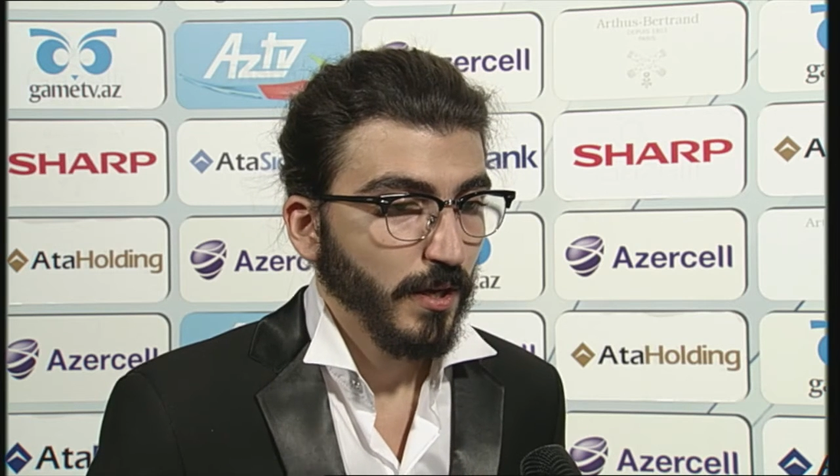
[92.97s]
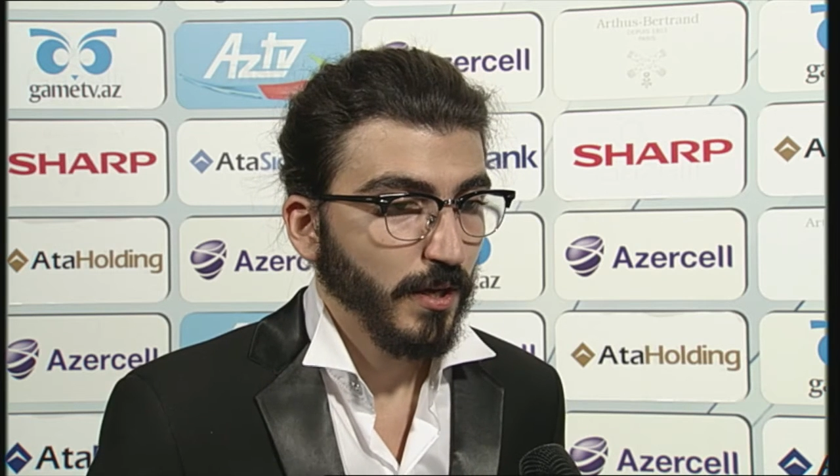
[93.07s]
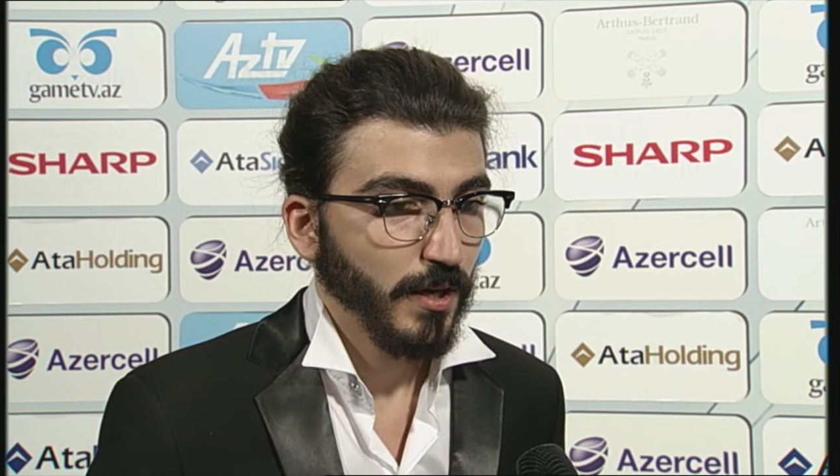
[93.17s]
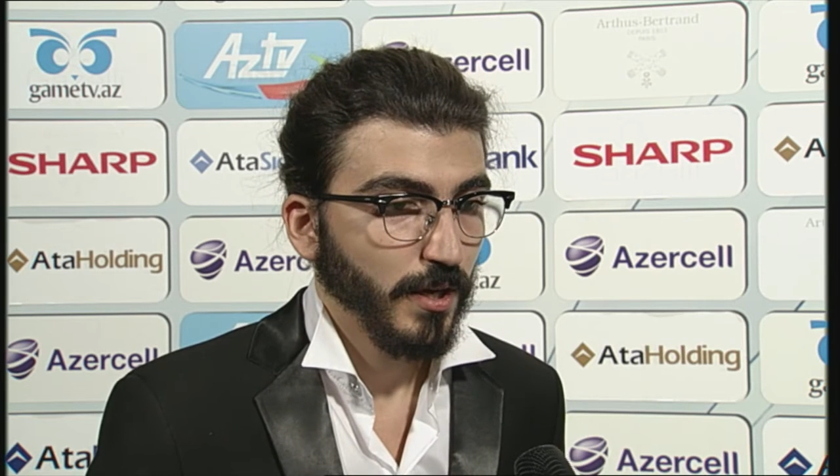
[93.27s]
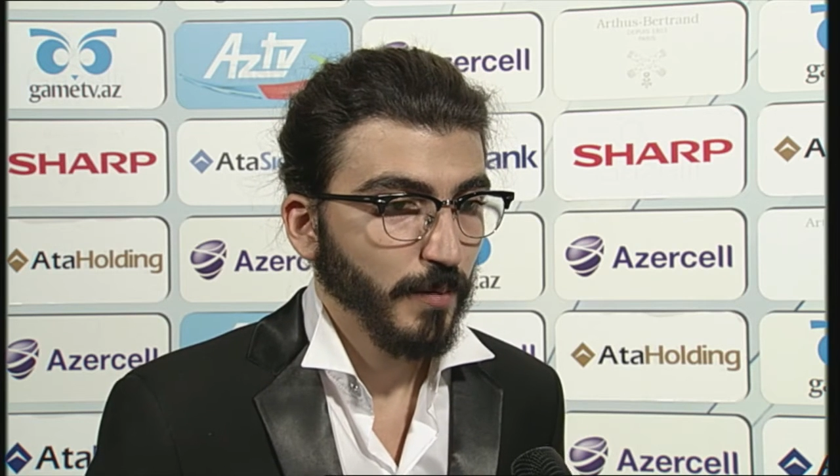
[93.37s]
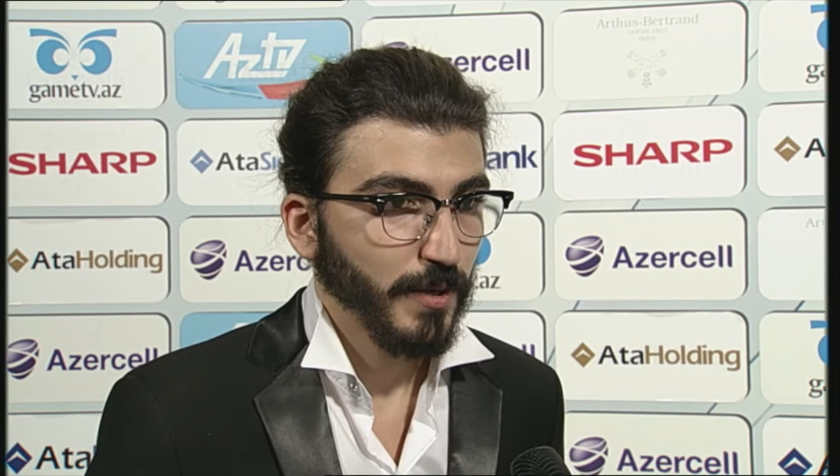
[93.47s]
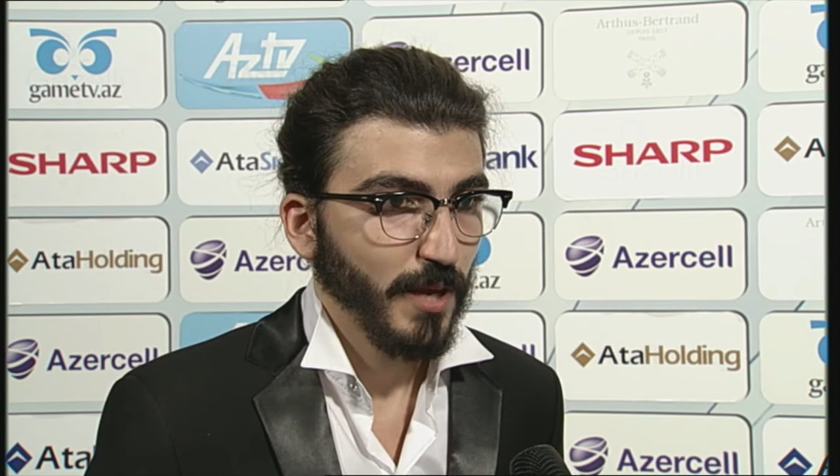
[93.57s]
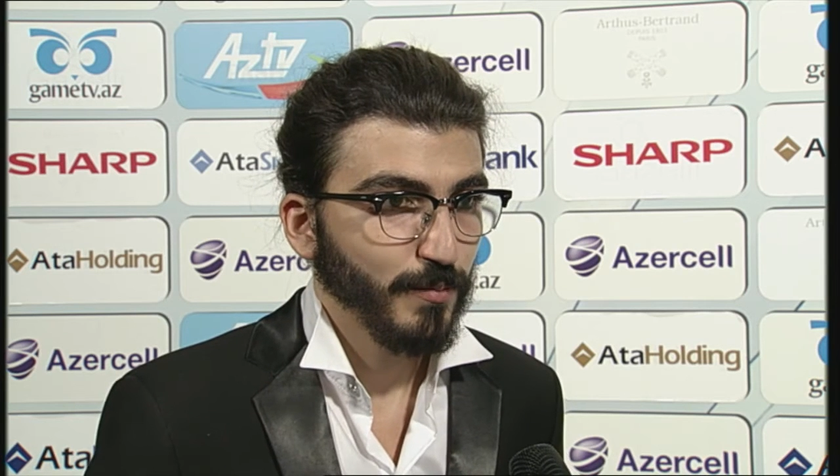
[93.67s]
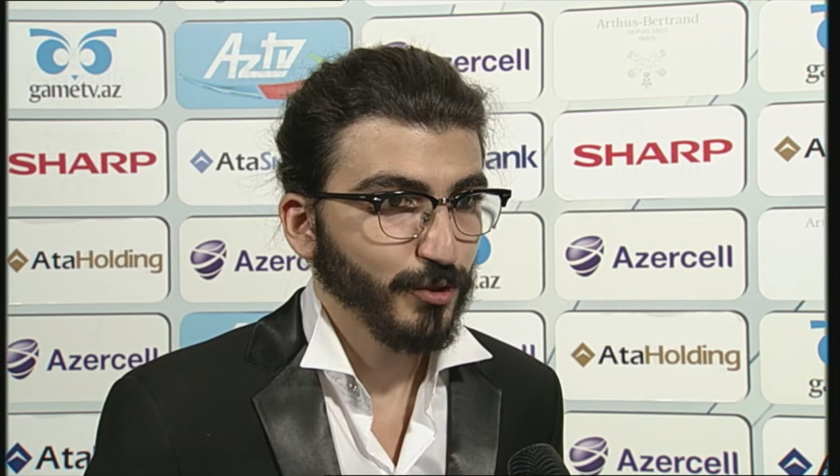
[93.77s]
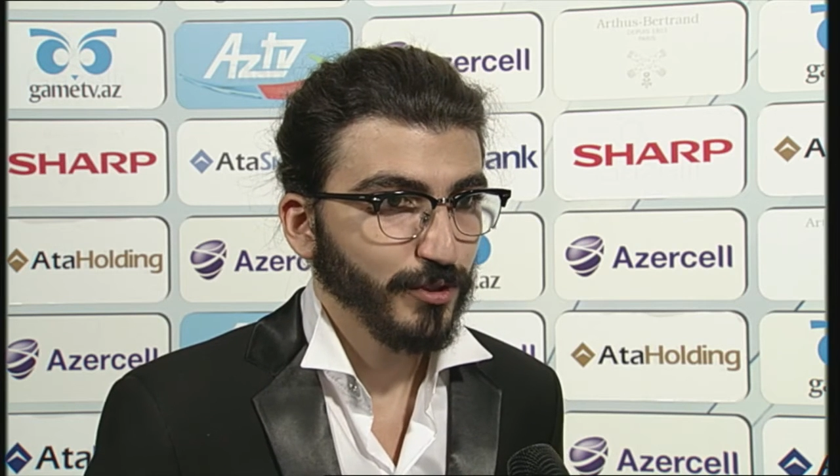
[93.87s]
а,
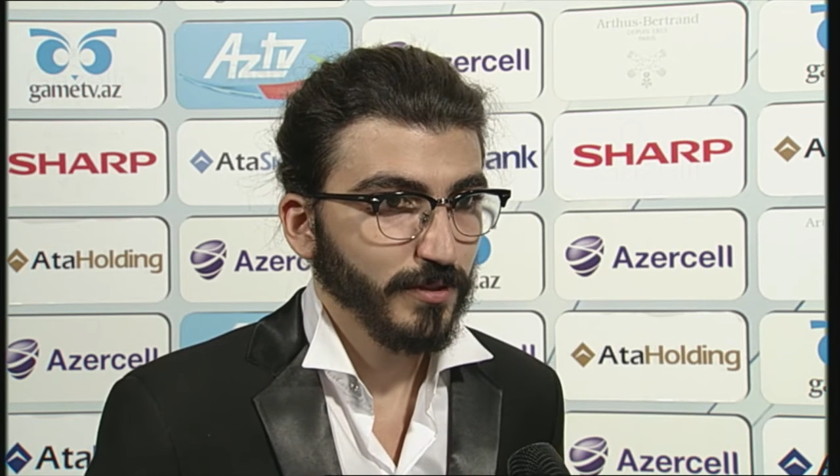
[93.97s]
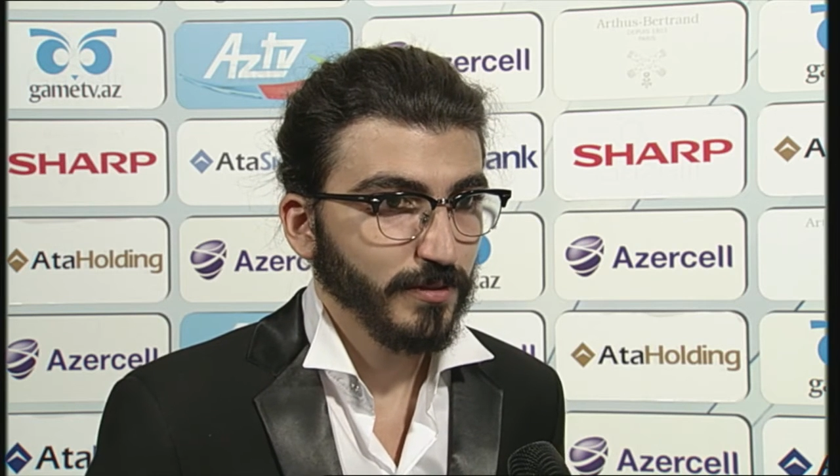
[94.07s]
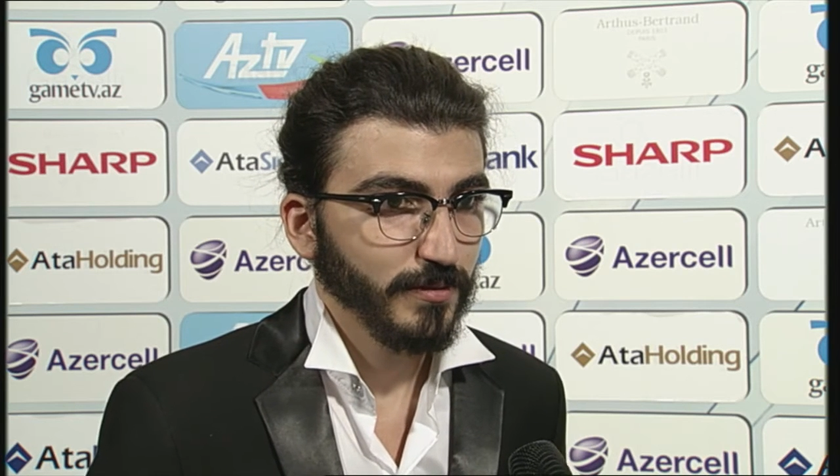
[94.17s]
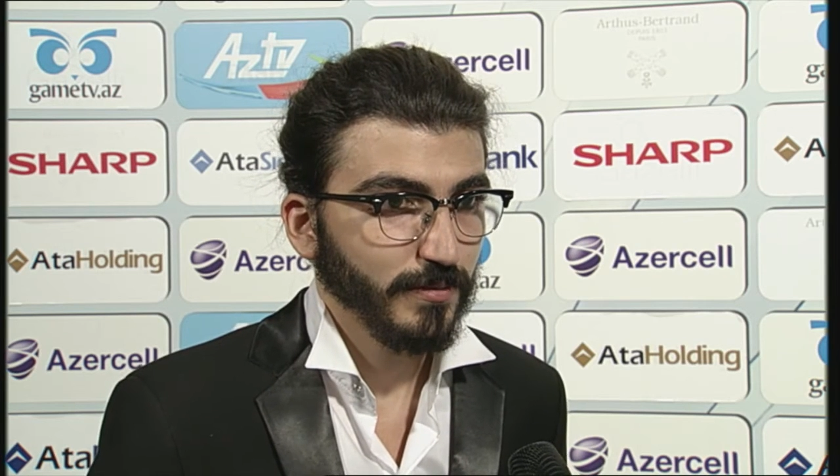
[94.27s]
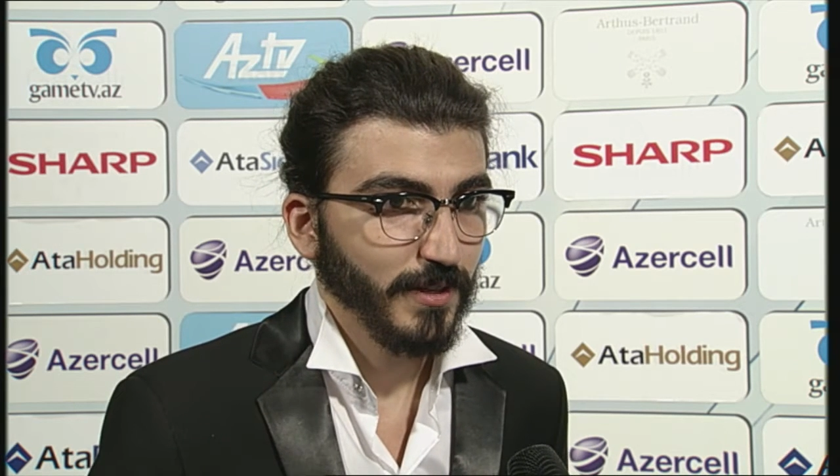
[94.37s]
потому что